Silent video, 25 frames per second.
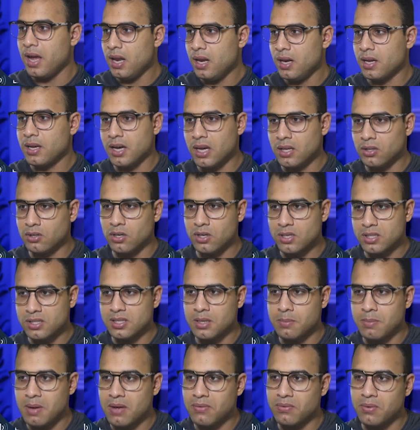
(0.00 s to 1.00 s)
ايه اللي كان
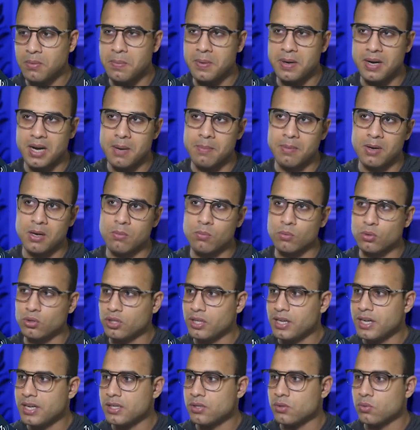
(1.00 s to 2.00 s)
ناقصني بقى في برنامج
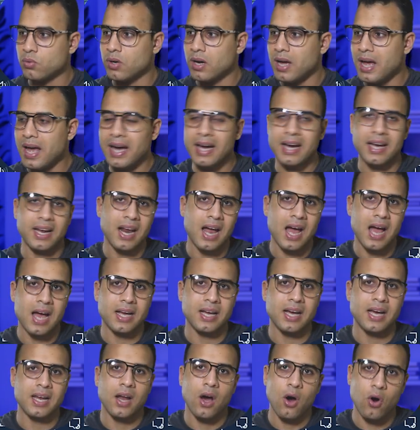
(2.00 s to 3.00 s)
المونتاج واخر
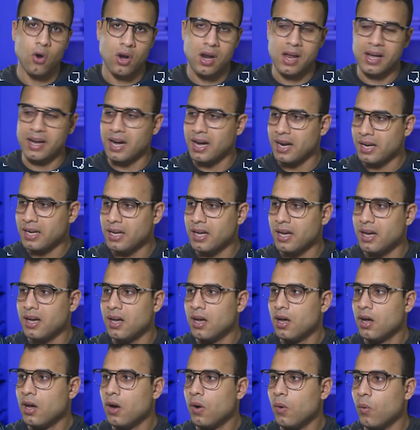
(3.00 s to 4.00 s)
حاجه انا هقول لك
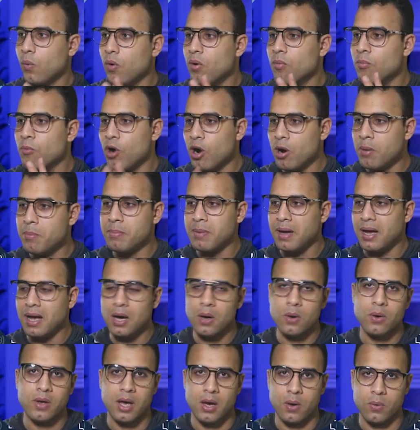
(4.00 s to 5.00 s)
عليها ومهمه
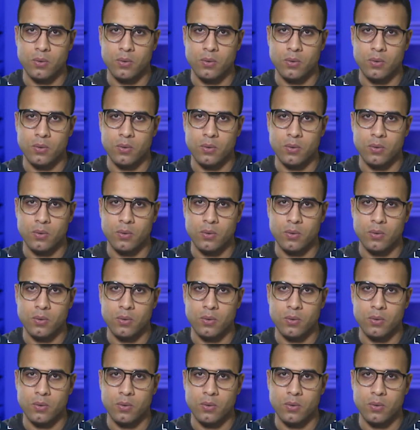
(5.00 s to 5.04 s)
قوي